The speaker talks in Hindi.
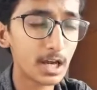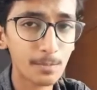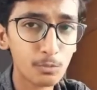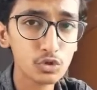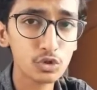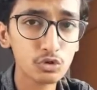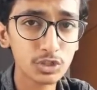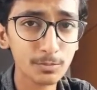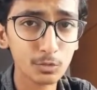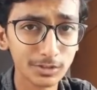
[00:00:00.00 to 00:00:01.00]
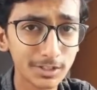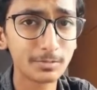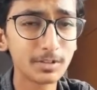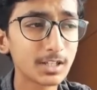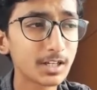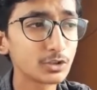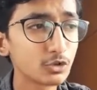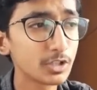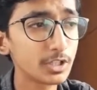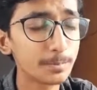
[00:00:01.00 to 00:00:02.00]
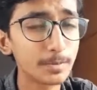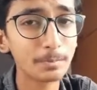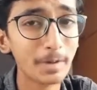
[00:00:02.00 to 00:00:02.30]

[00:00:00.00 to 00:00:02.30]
आपको जो कुछ एक प्रोसेस में था जो कि अपने